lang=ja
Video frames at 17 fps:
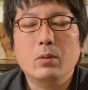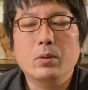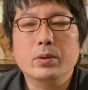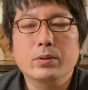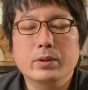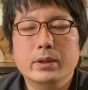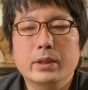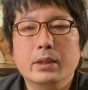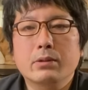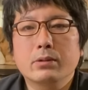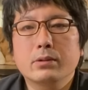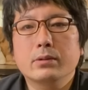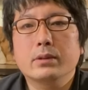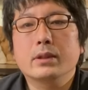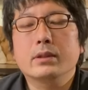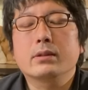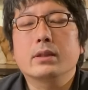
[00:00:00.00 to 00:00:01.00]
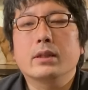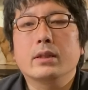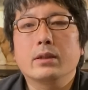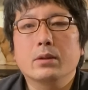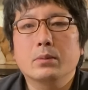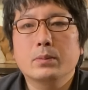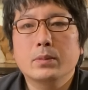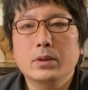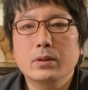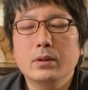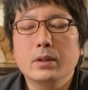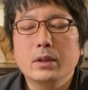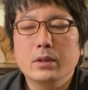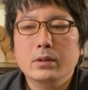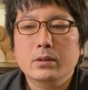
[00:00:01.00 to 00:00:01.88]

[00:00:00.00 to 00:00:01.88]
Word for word: 購入してくるんですけれども